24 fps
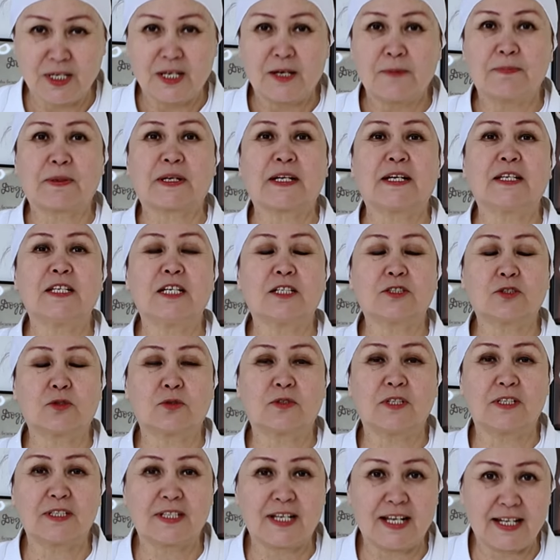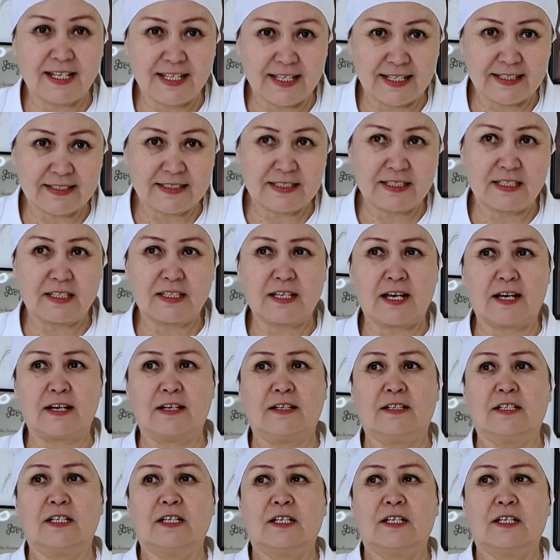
проекту долголетия.